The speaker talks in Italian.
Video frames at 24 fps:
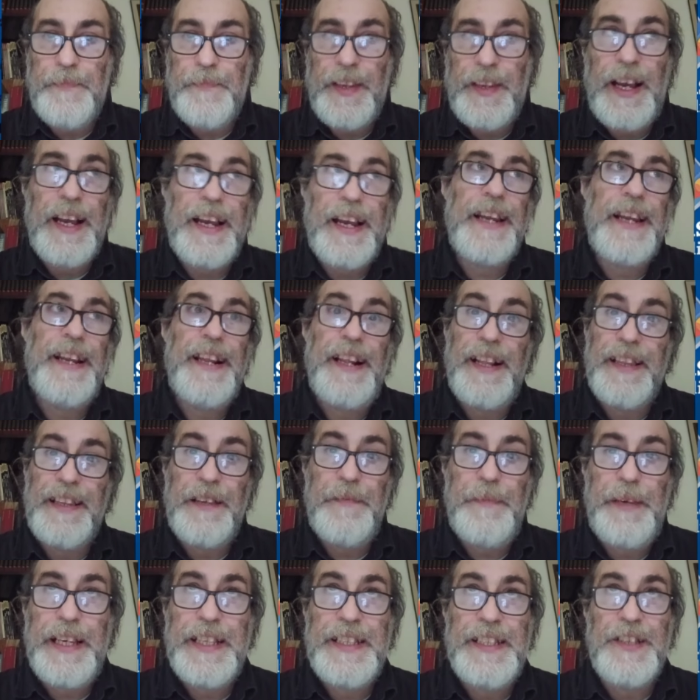Anche negli altri
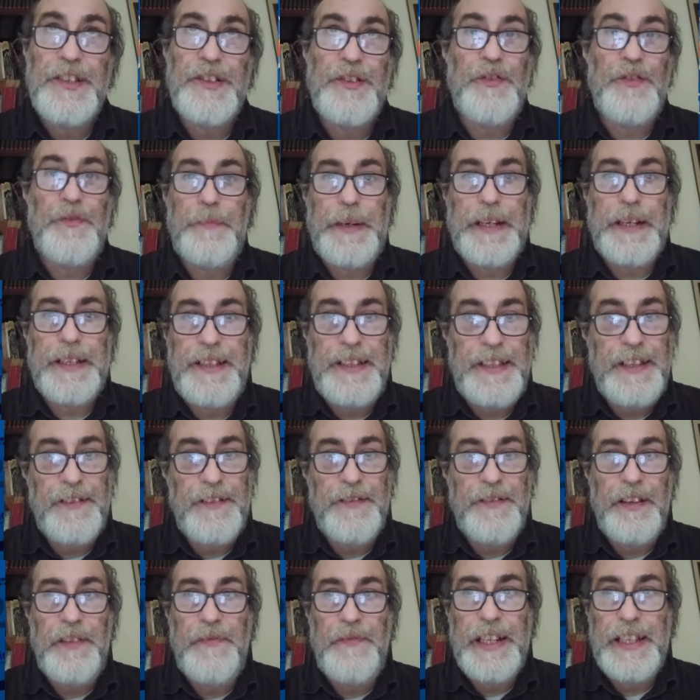mesi sono partiti con
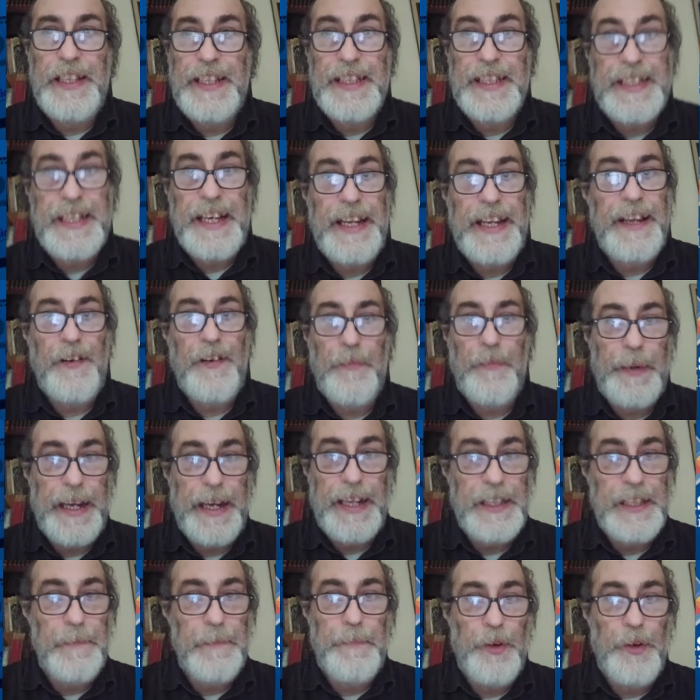il 26, ne hanno
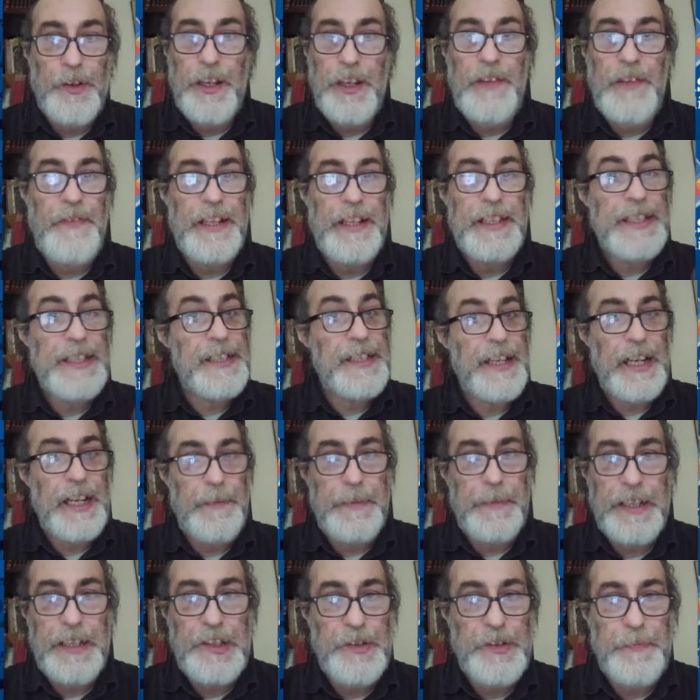pagati pochi il 26, la
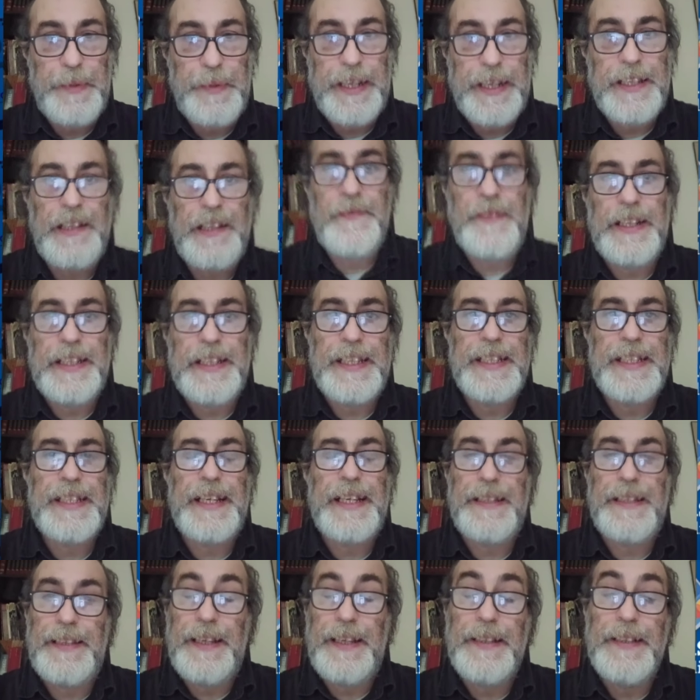maggior parte il 27,